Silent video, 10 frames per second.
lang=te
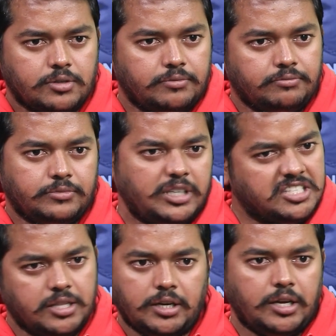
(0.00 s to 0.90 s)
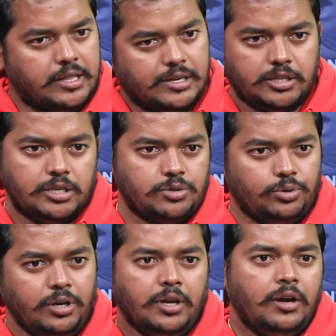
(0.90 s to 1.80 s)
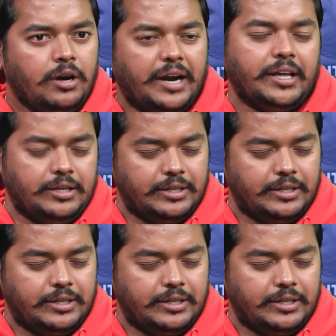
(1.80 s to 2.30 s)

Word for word: వస్తుంది ఖచ్చితంగా అది అందరికీ తెలుసు అంటే